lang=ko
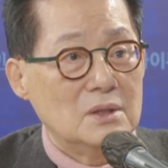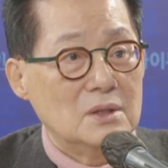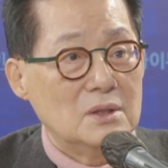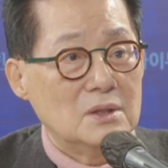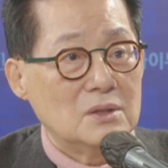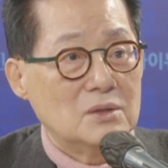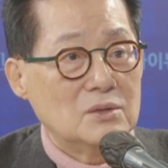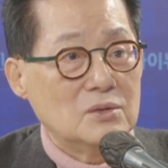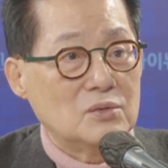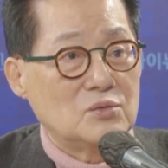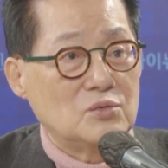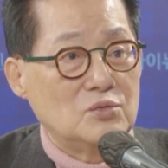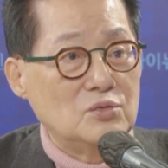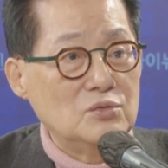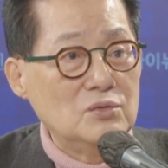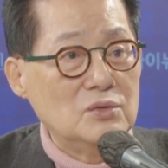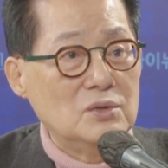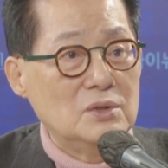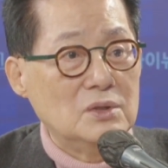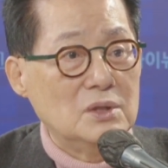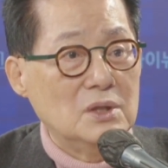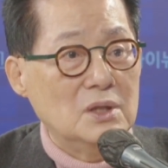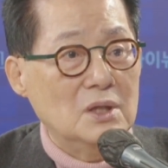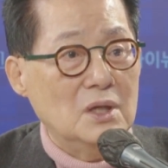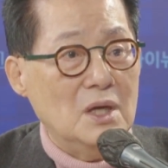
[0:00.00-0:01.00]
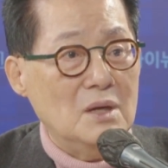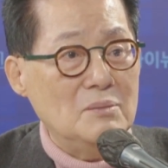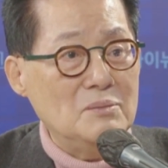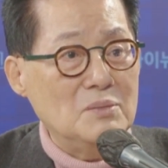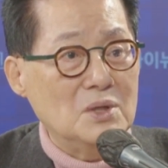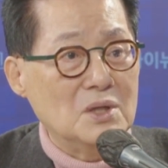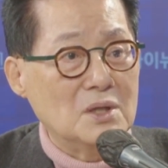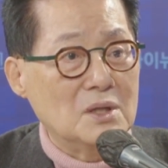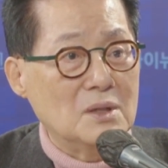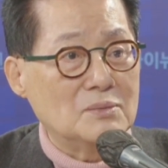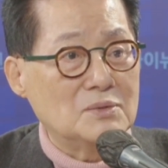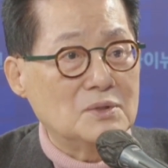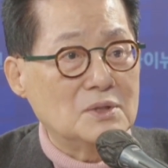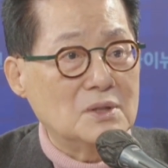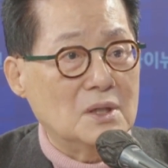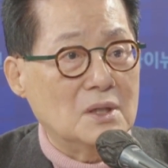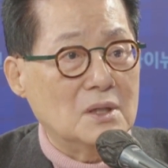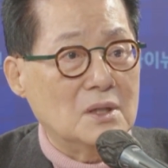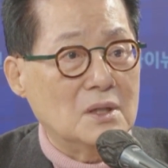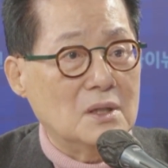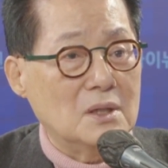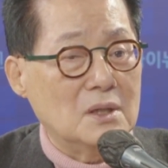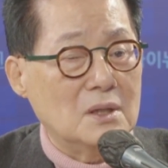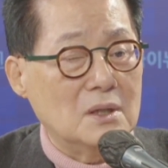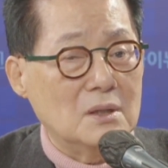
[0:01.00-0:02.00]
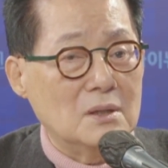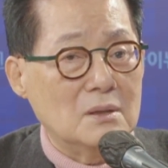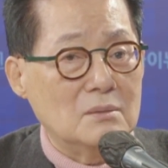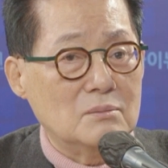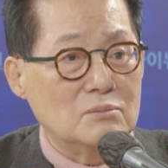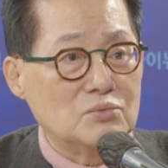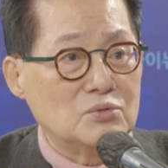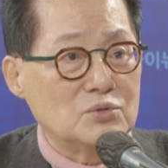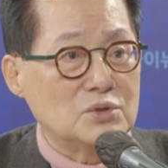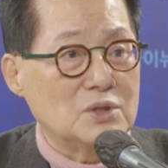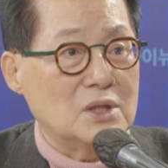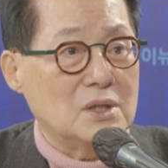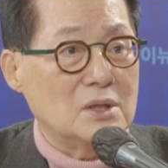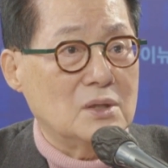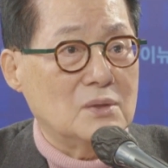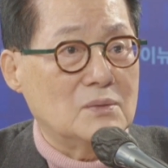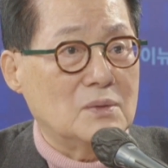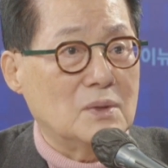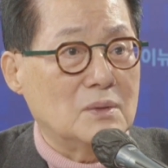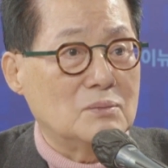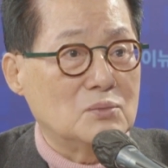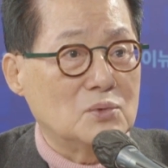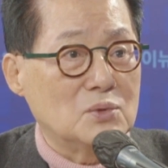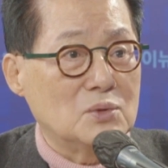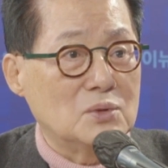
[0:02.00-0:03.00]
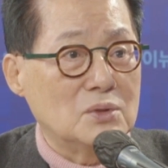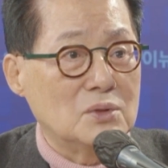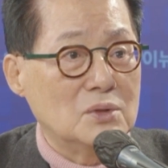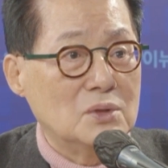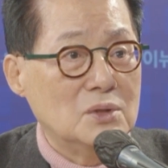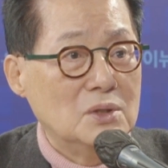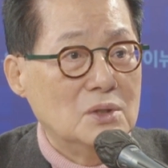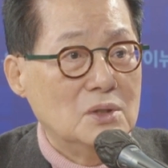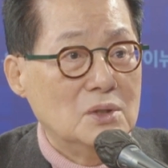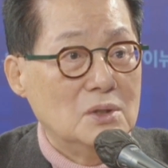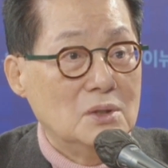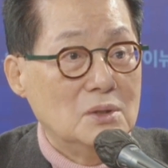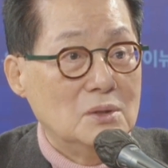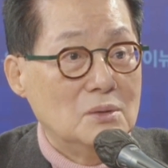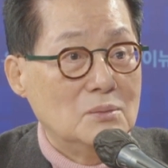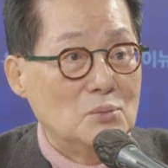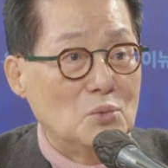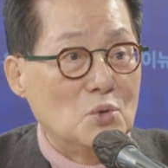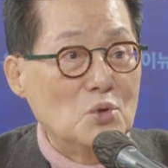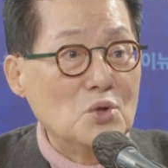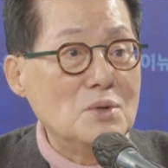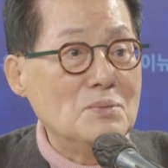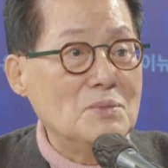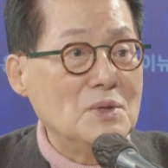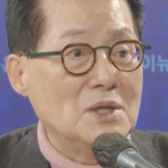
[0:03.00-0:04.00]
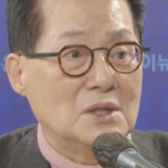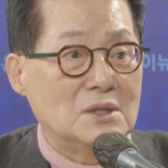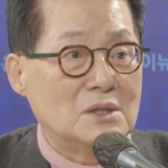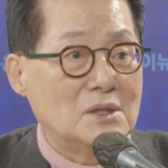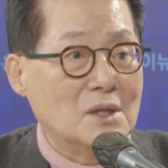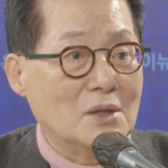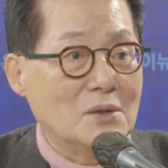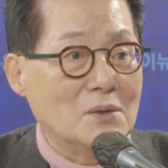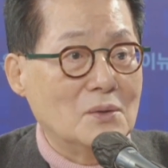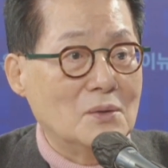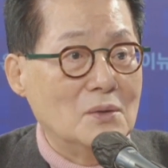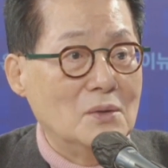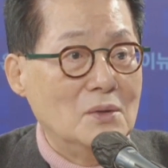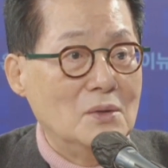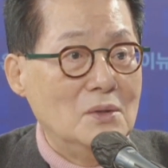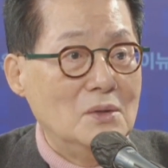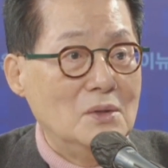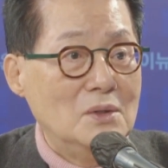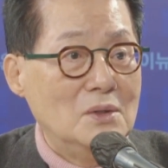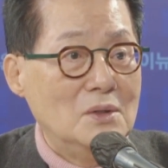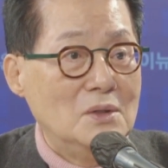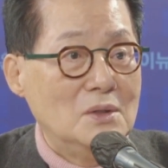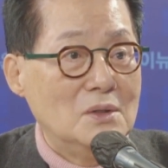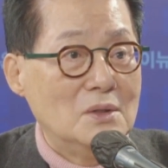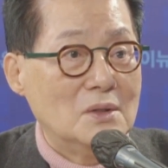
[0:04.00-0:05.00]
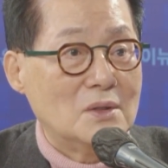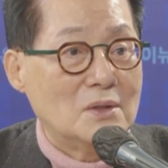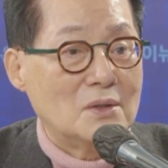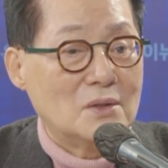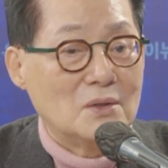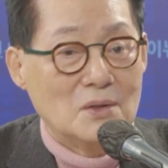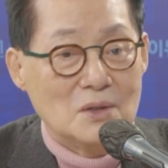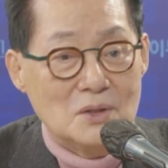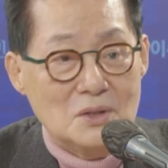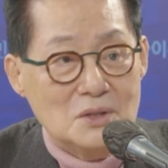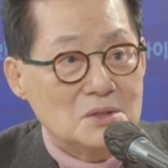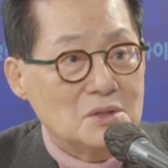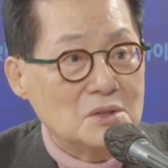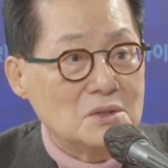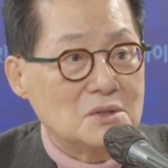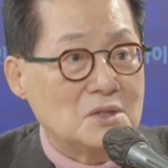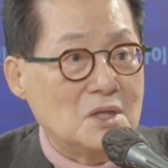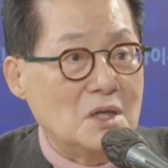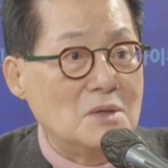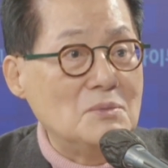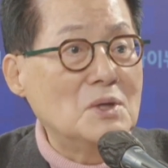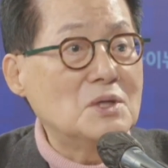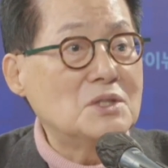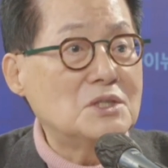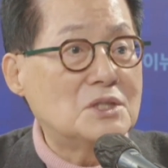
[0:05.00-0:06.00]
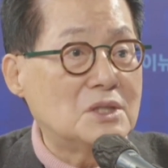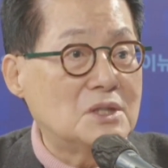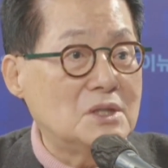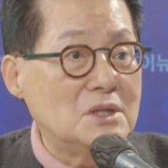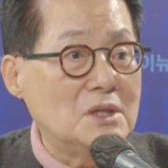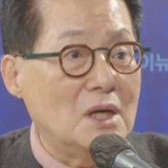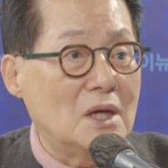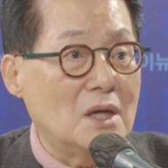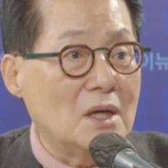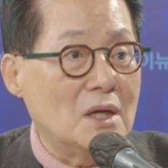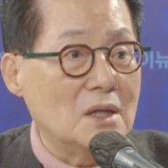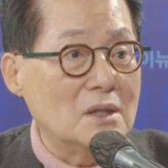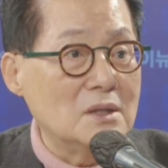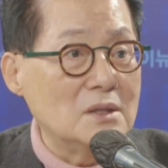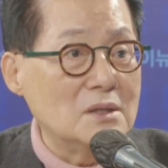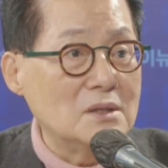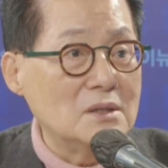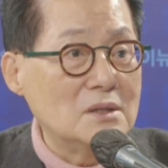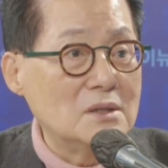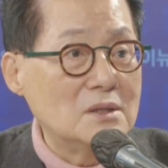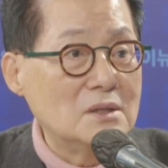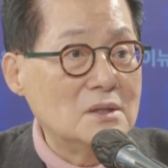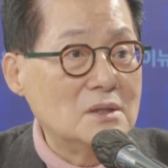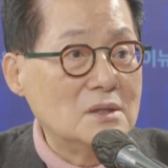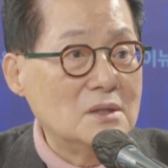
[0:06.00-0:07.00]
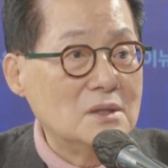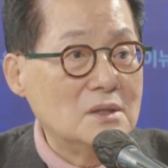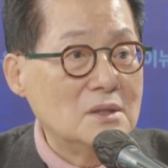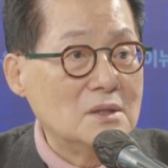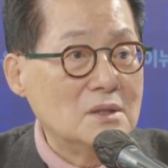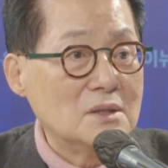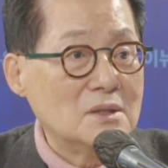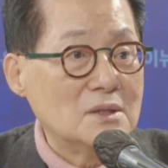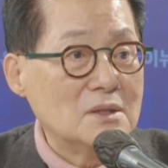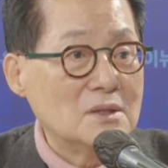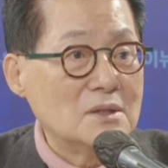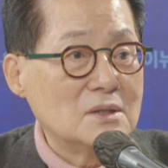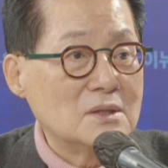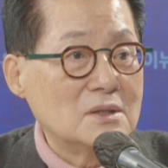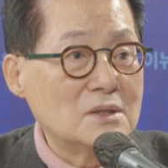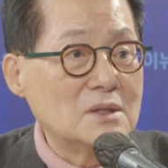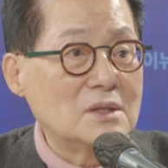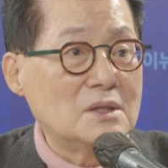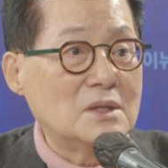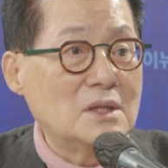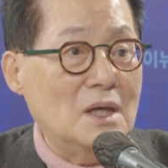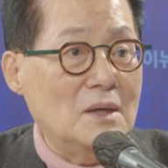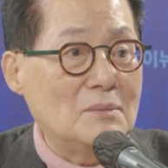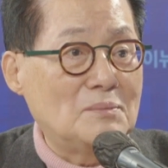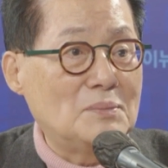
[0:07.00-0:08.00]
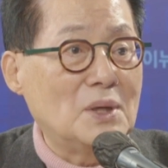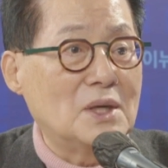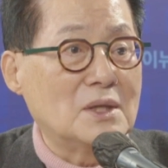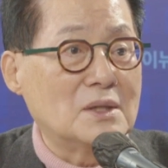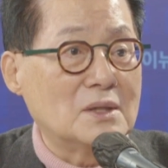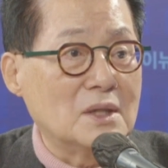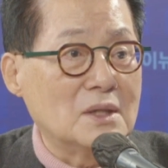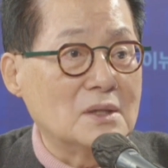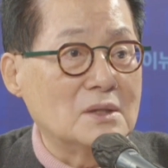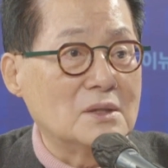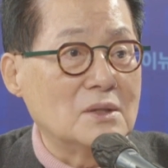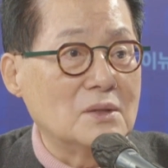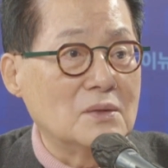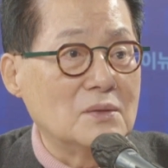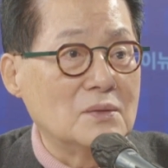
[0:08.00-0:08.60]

그 군 한미연합사 부사령관 뭐 모임이 있대요. 네네. 거기서 제명시키려고 그렇게 압박을 한대요.